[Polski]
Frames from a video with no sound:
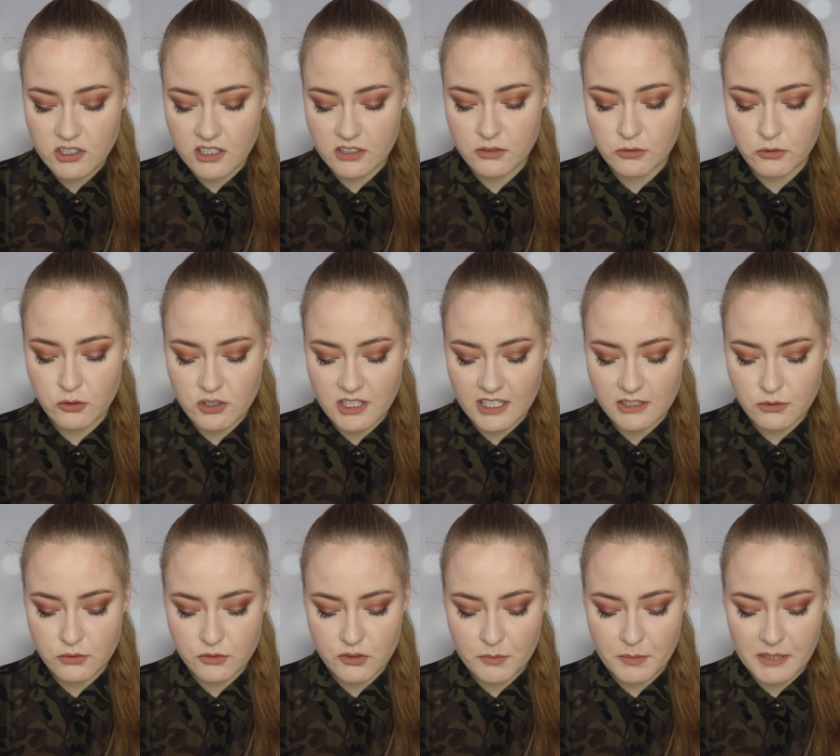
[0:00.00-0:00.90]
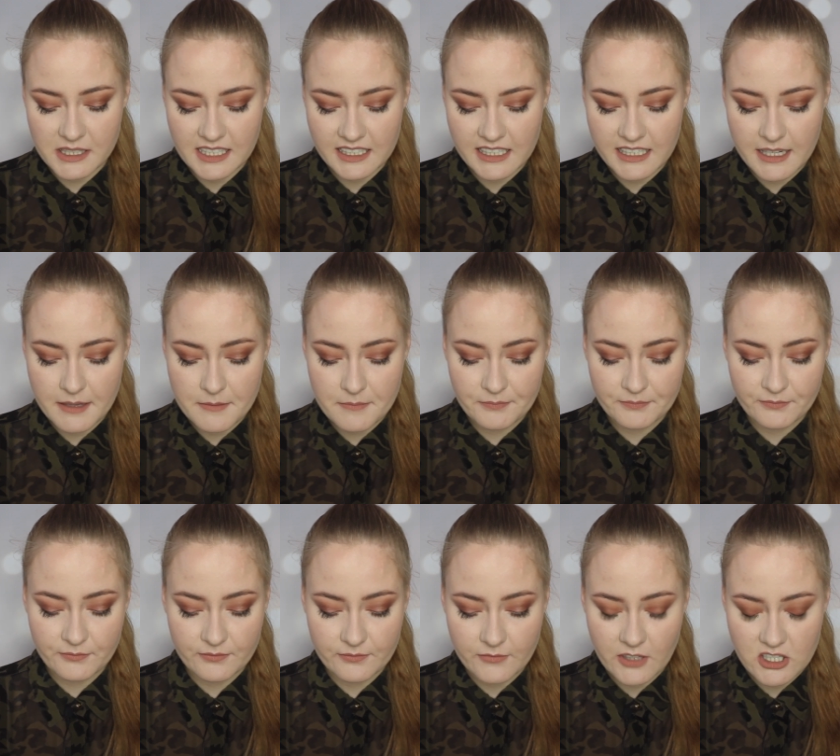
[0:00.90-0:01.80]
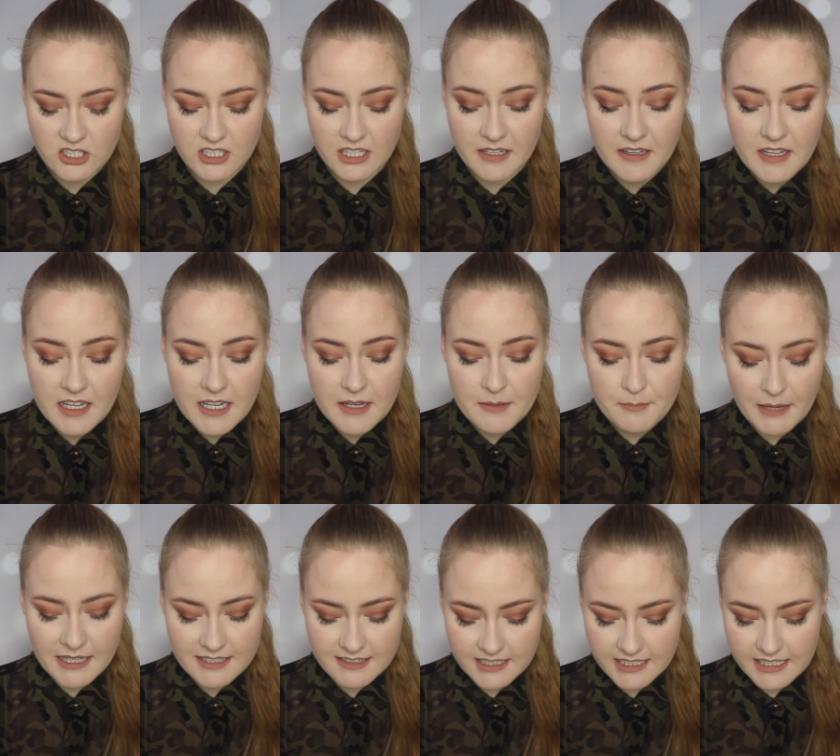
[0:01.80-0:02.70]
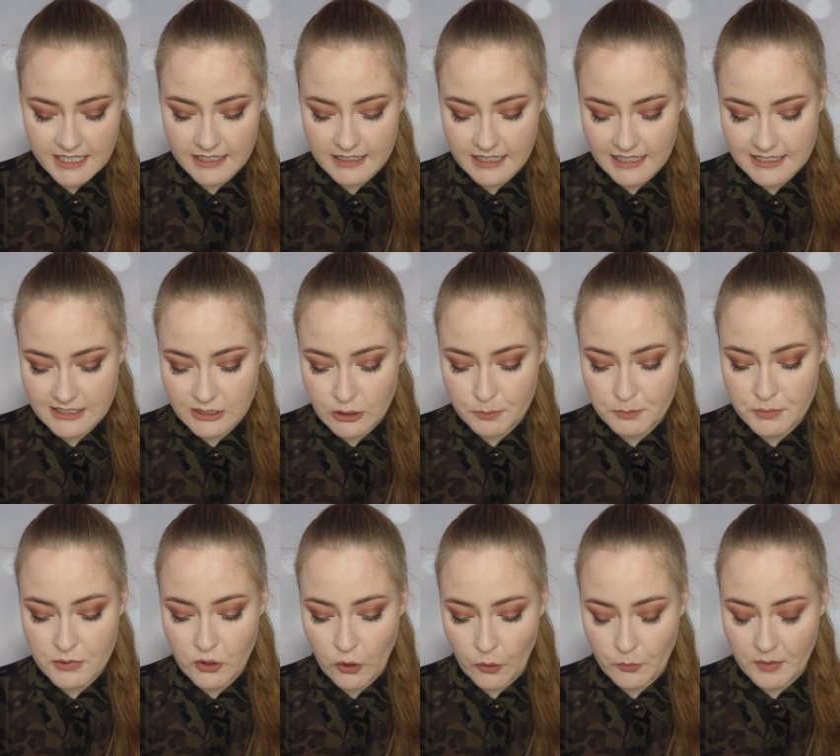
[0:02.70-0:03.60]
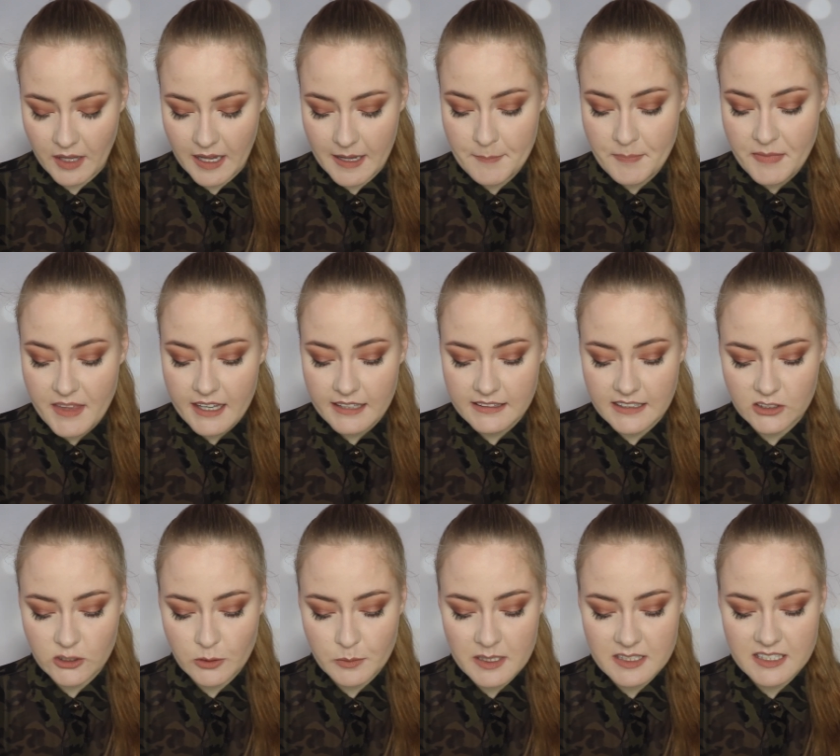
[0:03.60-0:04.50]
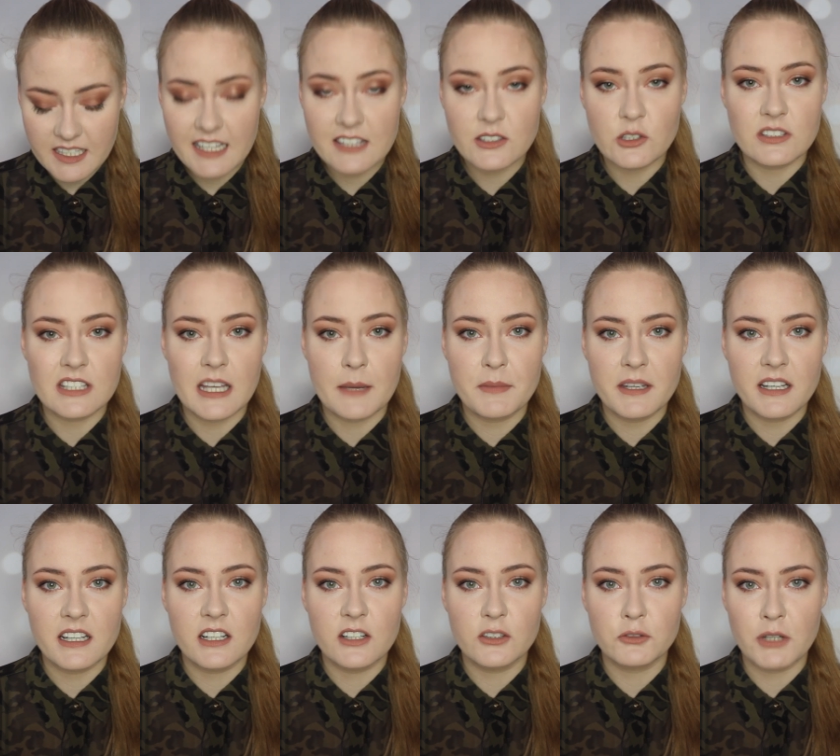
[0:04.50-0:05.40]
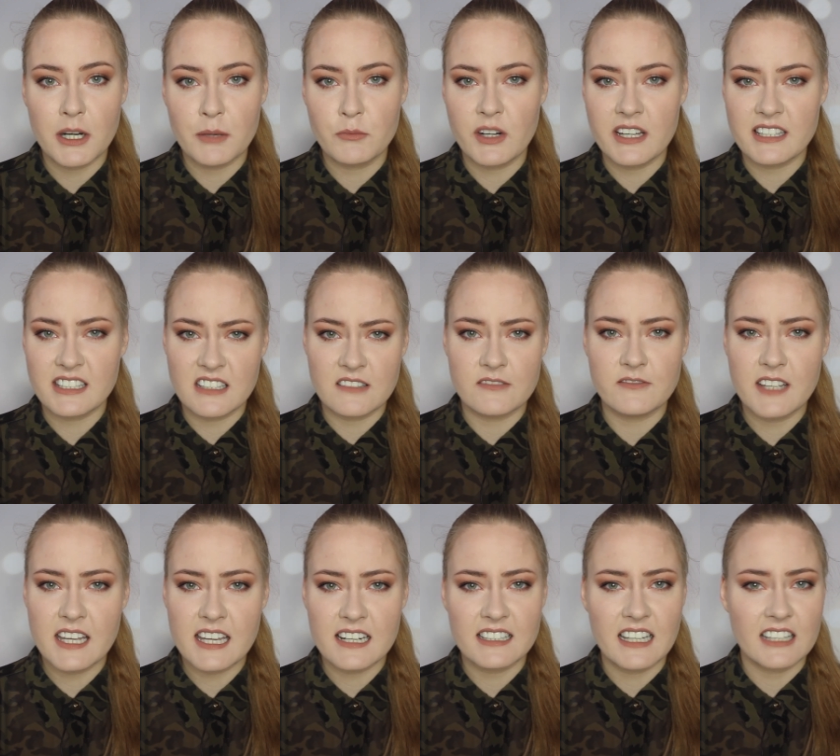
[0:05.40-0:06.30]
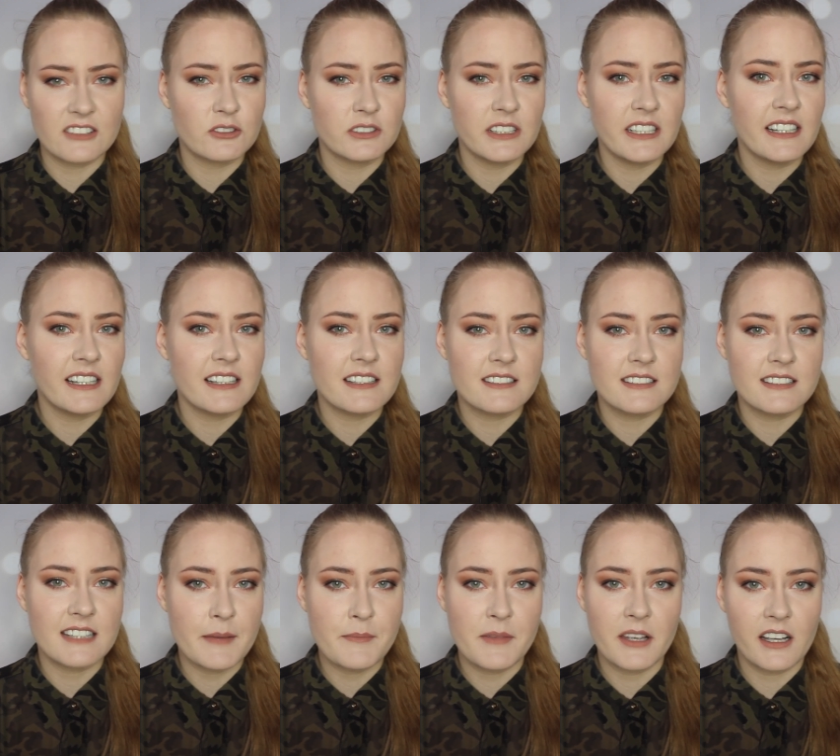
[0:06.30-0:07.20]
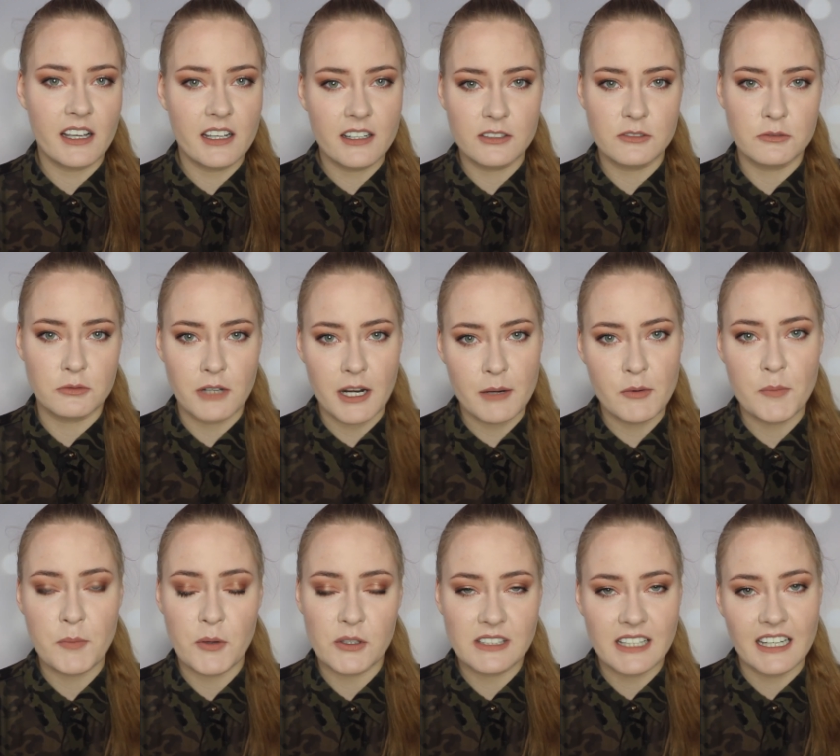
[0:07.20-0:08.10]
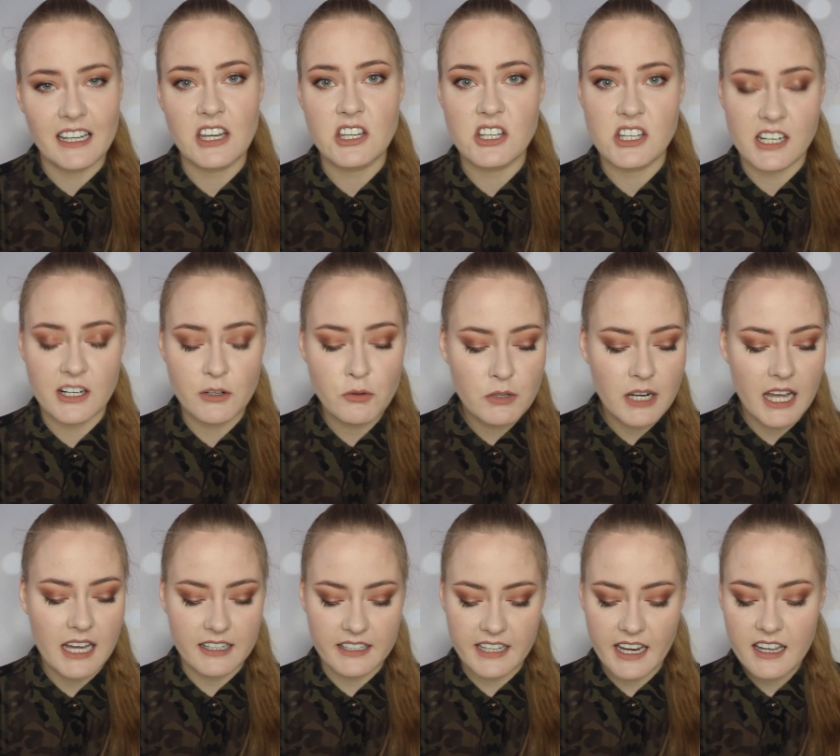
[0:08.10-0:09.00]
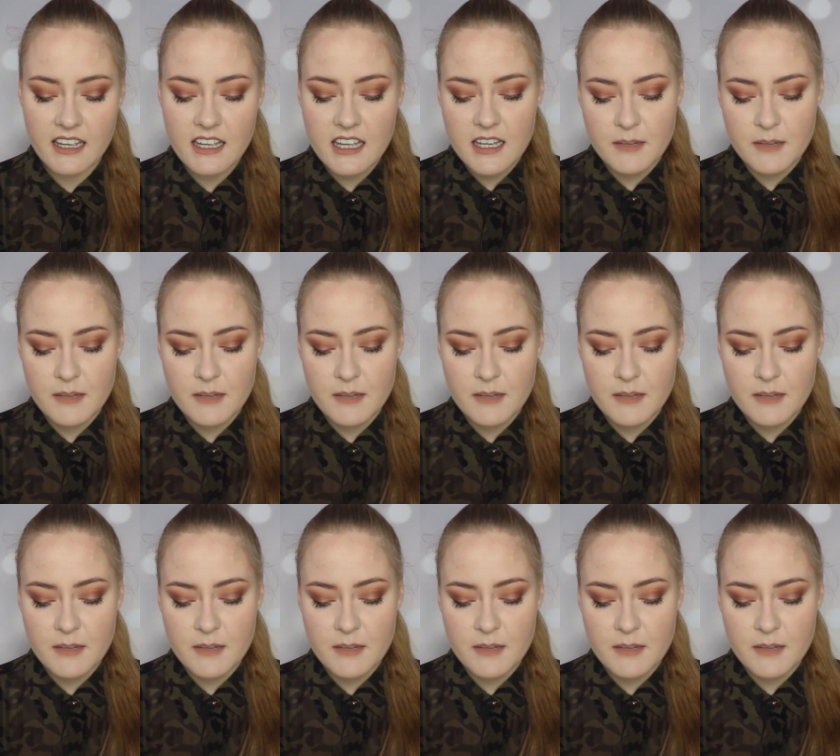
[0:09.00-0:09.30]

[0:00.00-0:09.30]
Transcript: od czasu do czasu sobie takie mm, właśnie maski na stopy robię. Natomiast nie jest to zabieg, któremu jestem wierna, to nie jest zabieg, któremu poddaję się regularnie.